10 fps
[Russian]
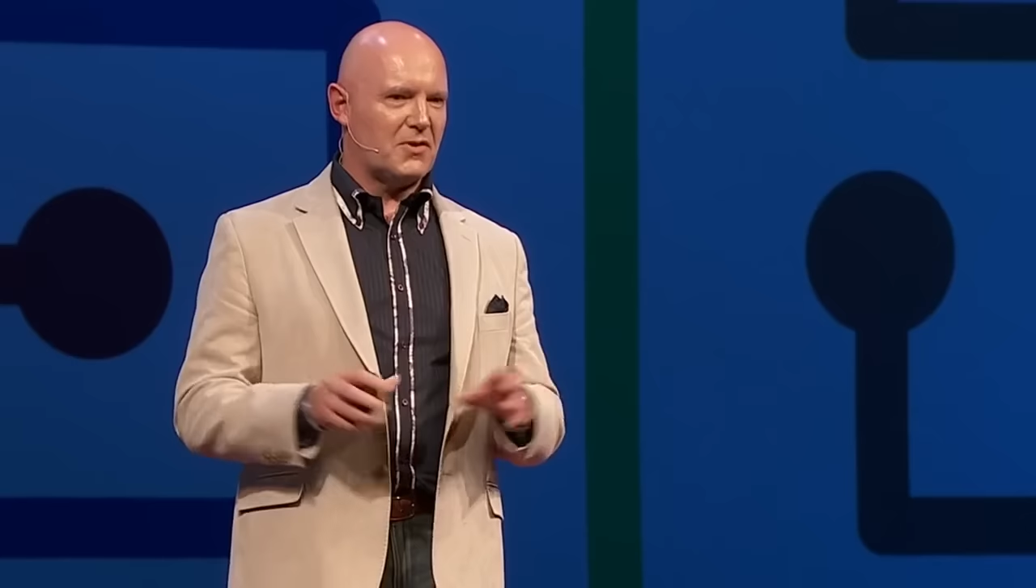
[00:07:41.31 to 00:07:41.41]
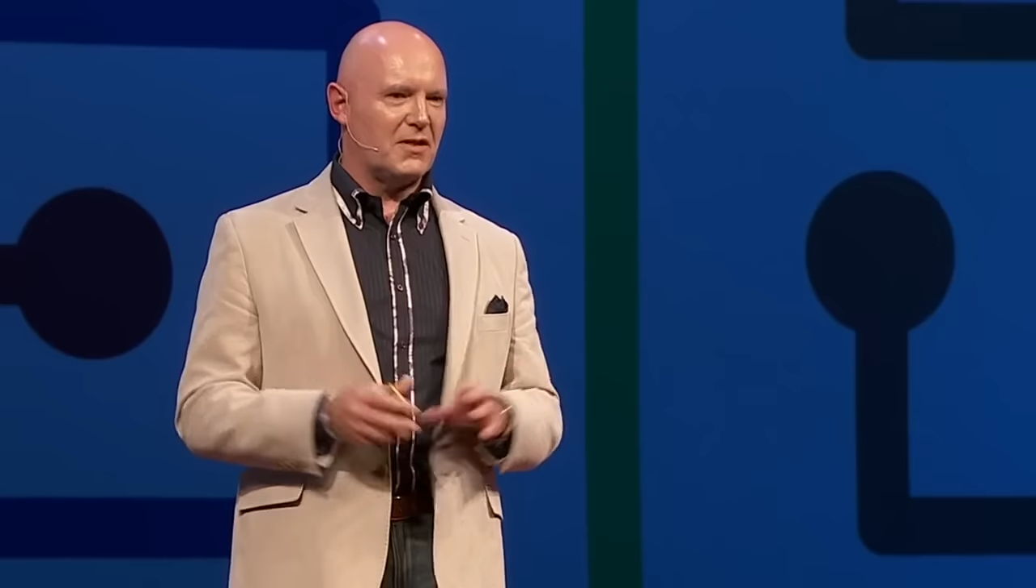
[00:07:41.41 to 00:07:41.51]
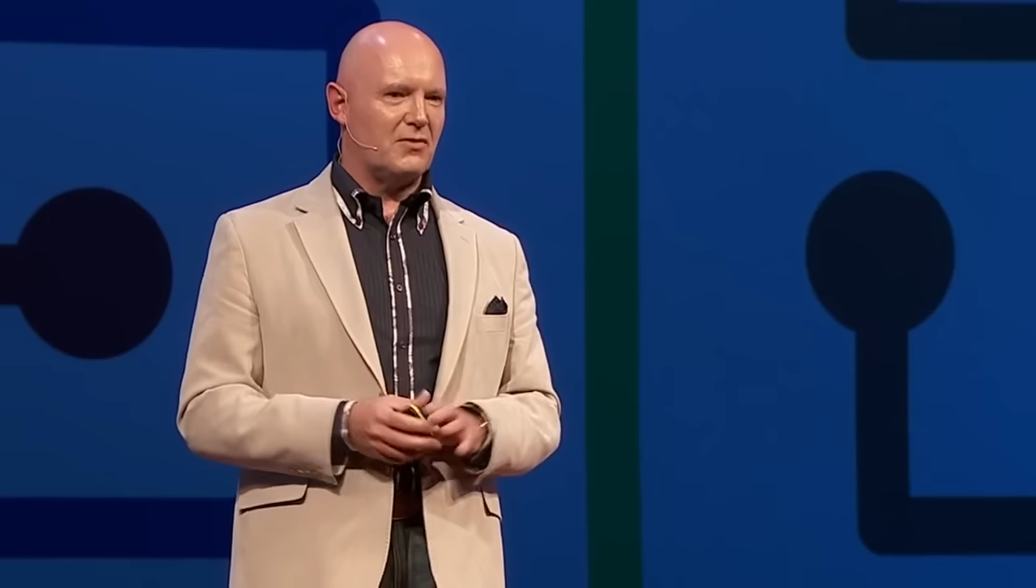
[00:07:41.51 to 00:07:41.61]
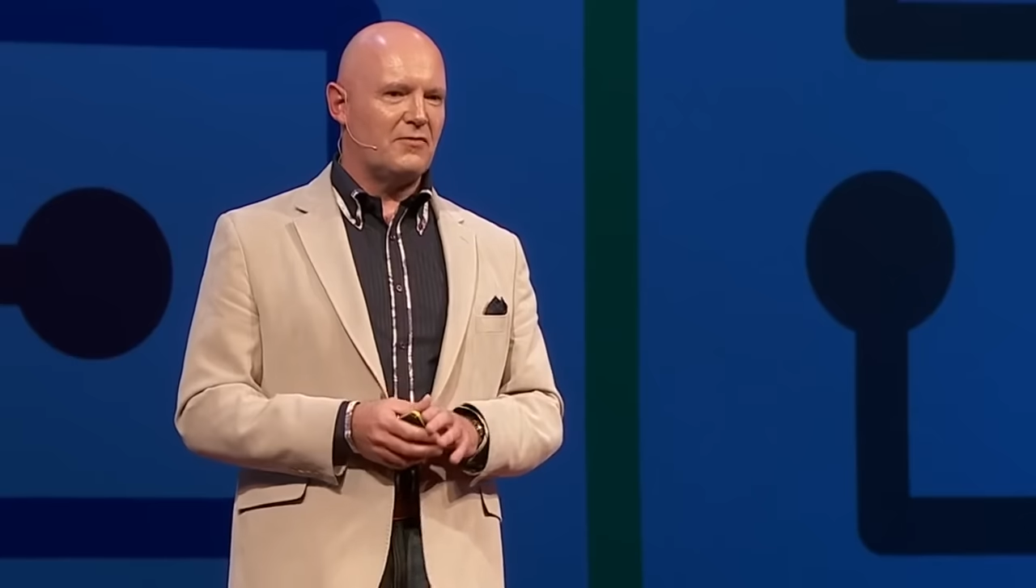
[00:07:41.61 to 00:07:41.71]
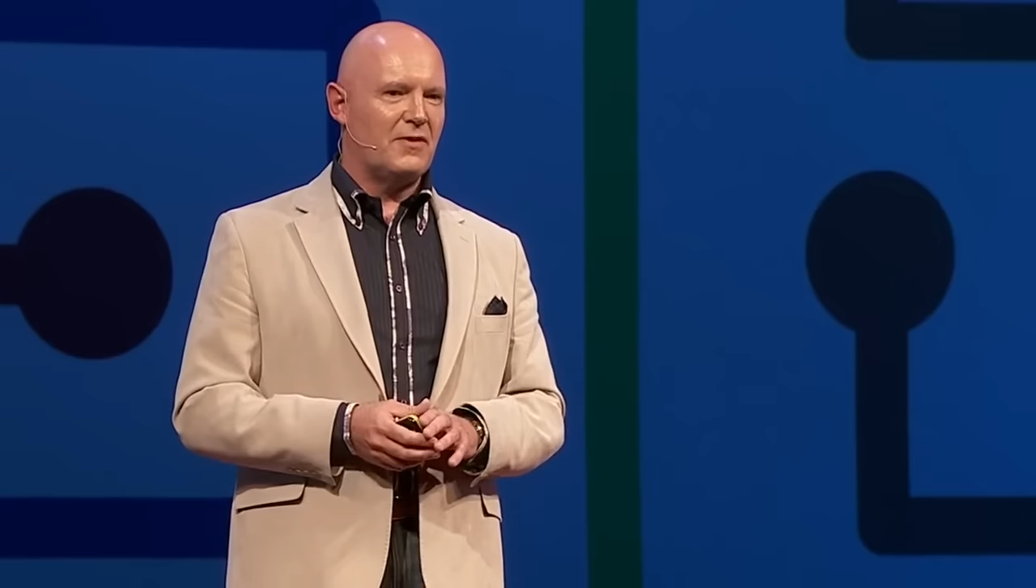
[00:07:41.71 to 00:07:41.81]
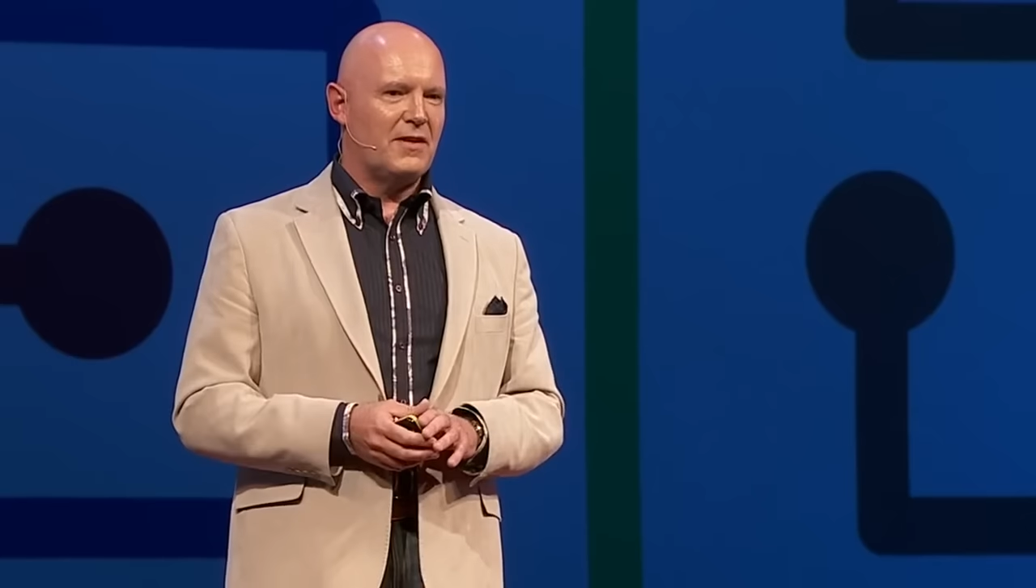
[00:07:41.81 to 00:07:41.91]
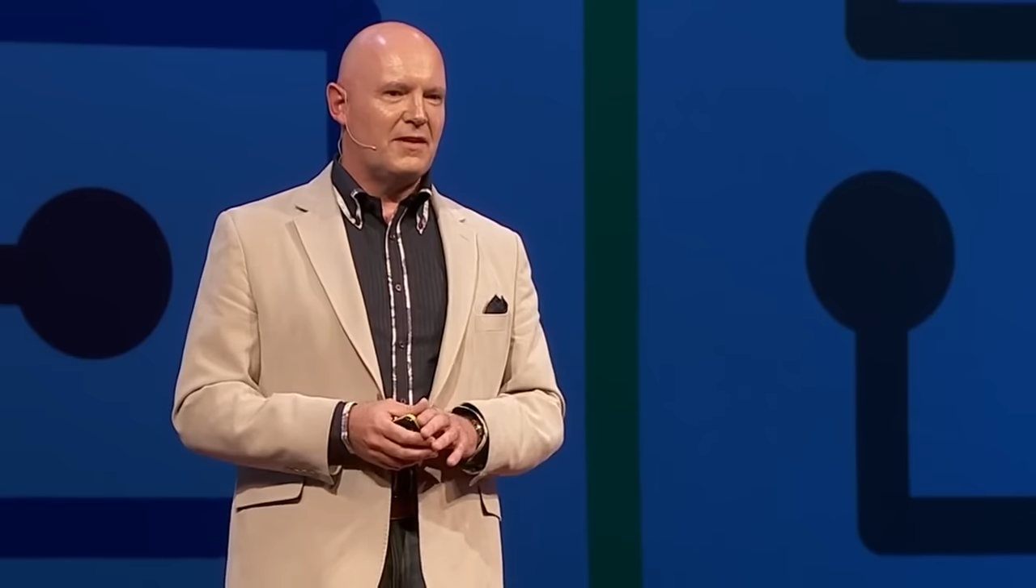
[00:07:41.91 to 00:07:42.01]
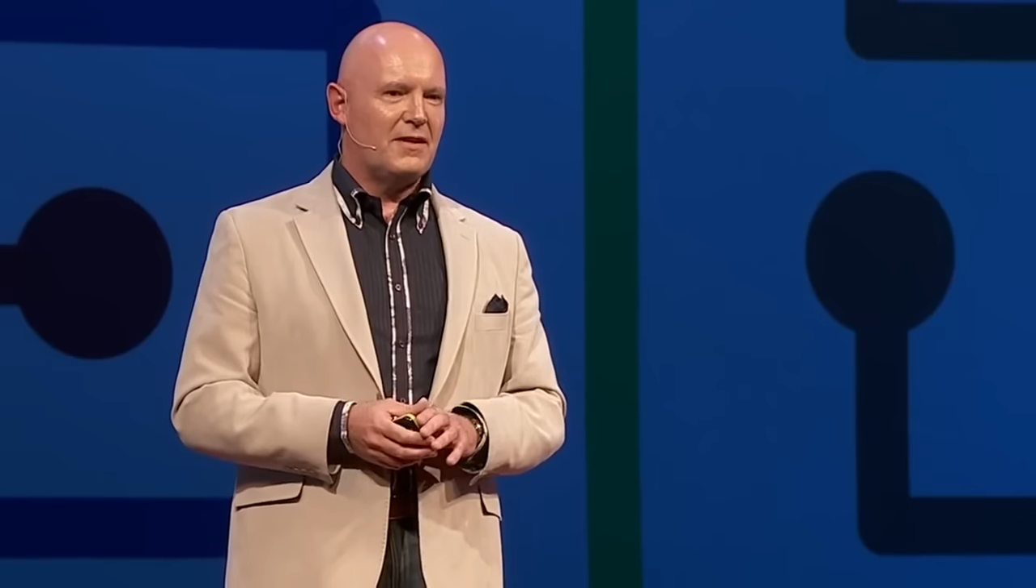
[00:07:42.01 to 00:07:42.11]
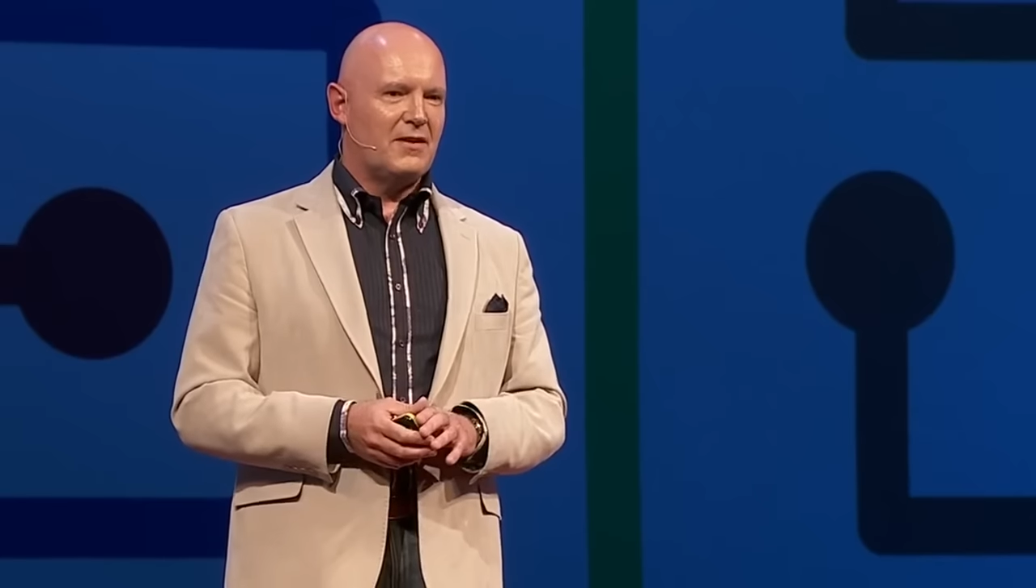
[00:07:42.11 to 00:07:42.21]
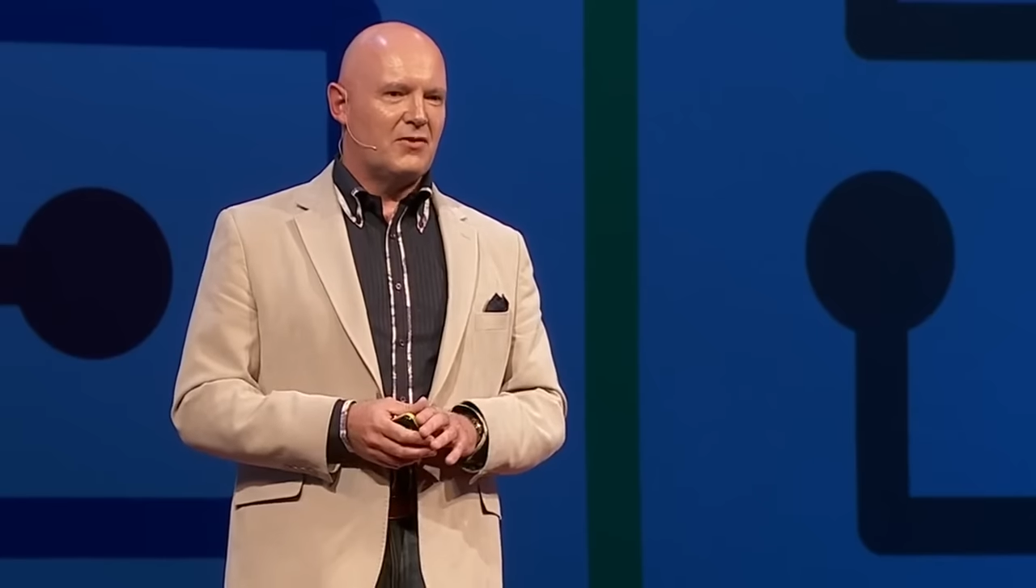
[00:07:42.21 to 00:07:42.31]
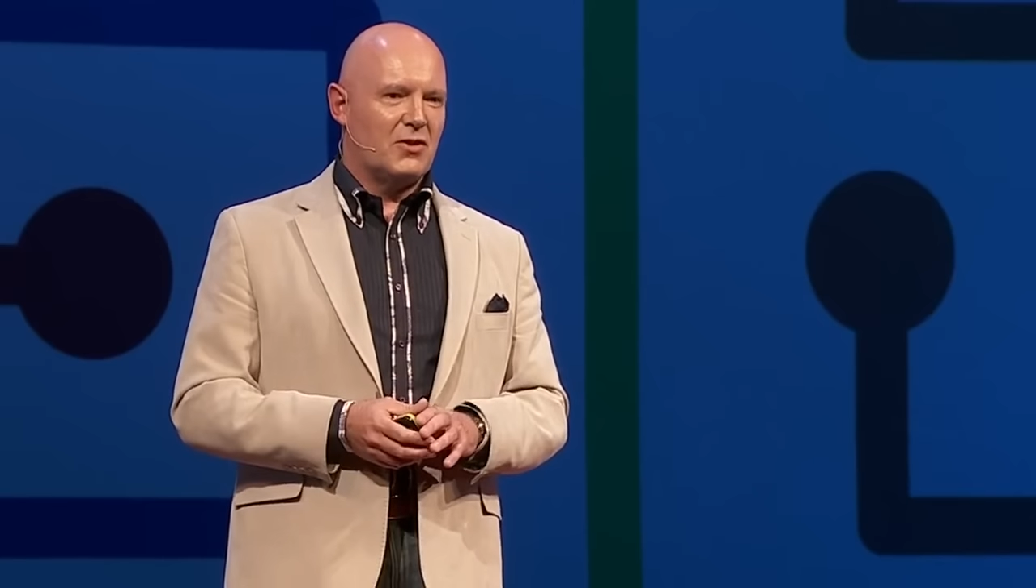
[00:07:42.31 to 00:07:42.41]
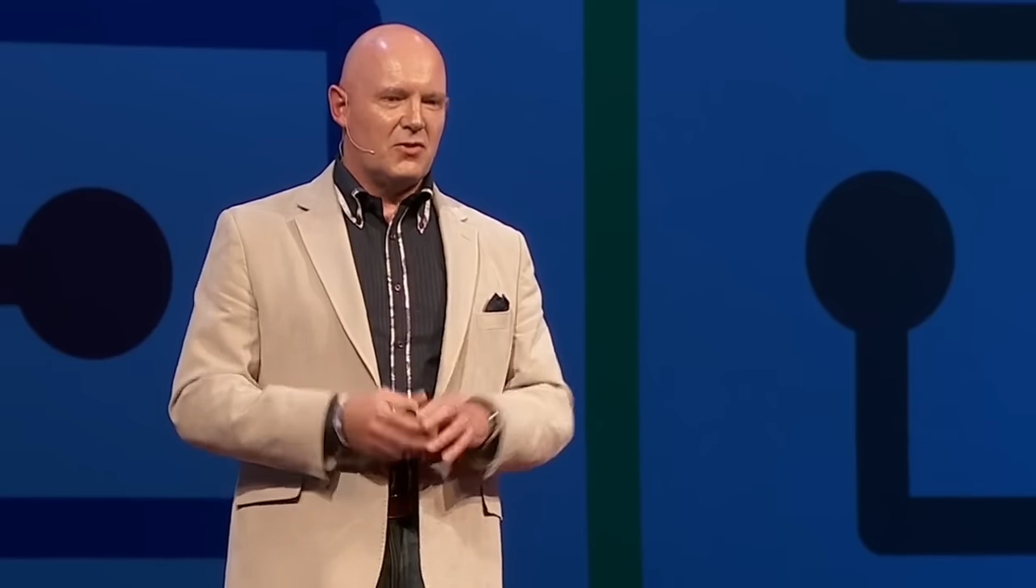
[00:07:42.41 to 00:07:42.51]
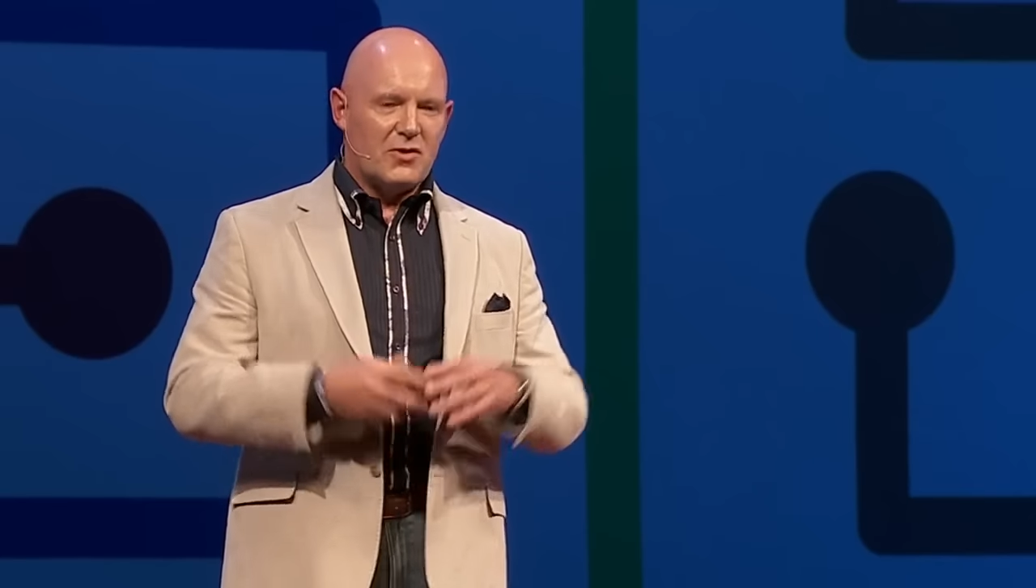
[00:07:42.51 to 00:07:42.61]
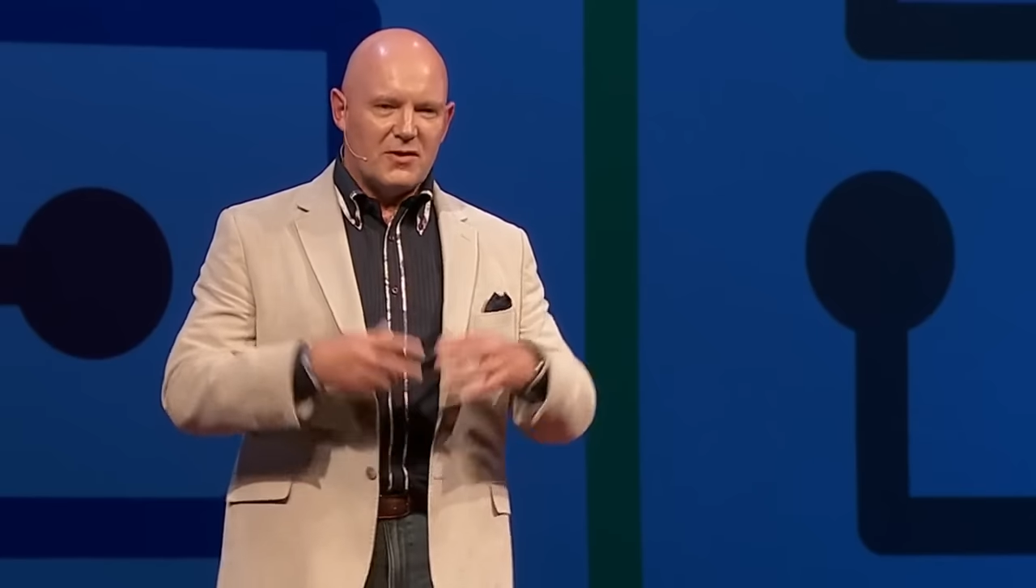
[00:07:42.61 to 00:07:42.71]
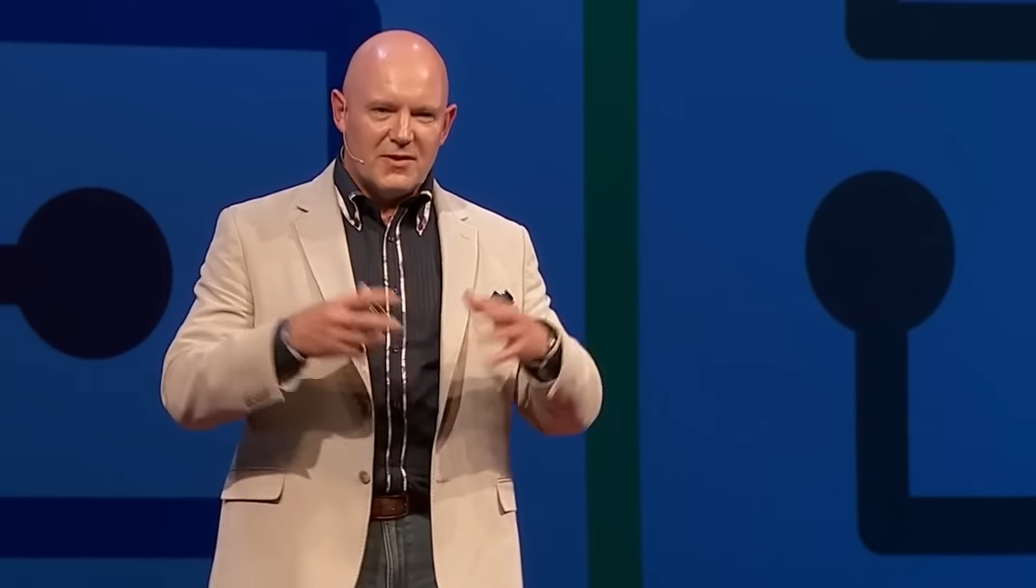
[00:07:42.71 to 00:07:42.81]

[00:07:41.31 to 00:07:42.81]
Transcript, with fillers: вы обязаны заглянуть в набор